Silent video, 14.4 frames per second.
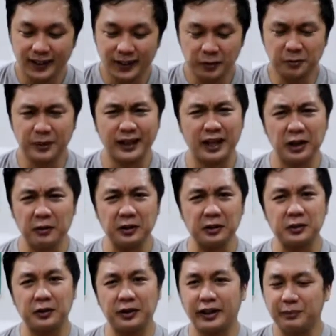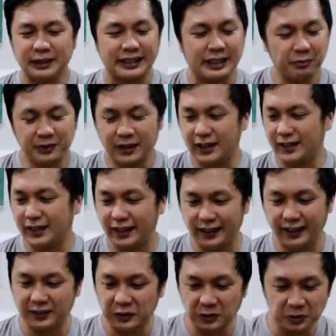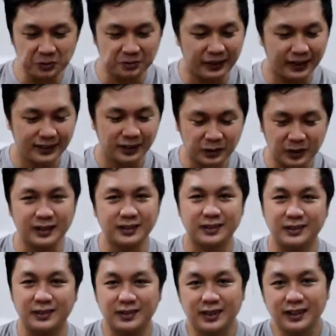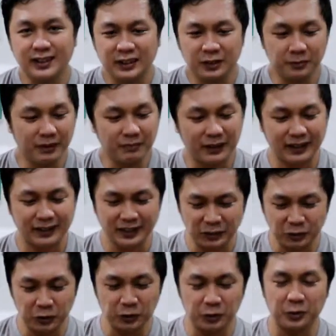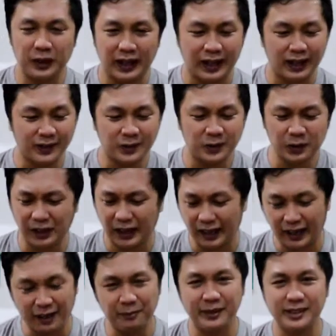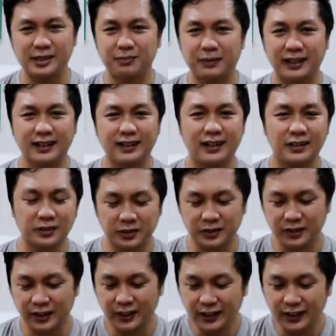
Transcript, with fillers: Kumbaga, ewan ko, every time na nakikita ko itong mga laruan to, kumbaga parang natutuwa ako, na-amaze pa rin ako,